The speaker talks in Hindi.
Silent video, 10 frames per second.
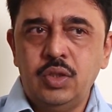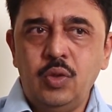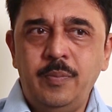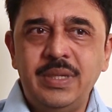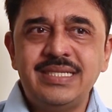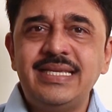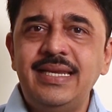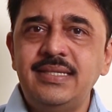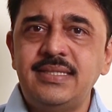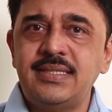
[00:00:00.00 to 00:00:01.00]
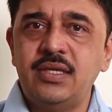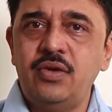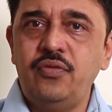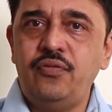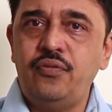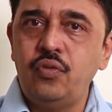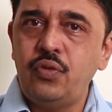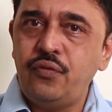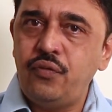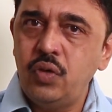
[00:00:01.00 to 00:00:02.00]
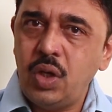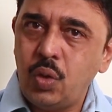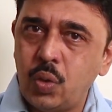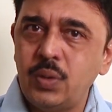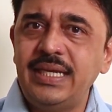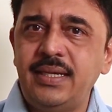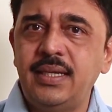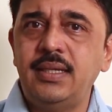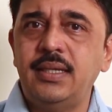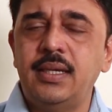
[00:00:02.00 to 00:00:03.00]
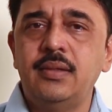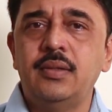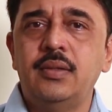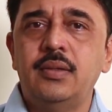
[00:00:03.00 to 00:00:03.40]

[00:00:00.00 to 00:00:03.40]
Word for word: तो बिजनेस फ्रूटफुल होने के लिए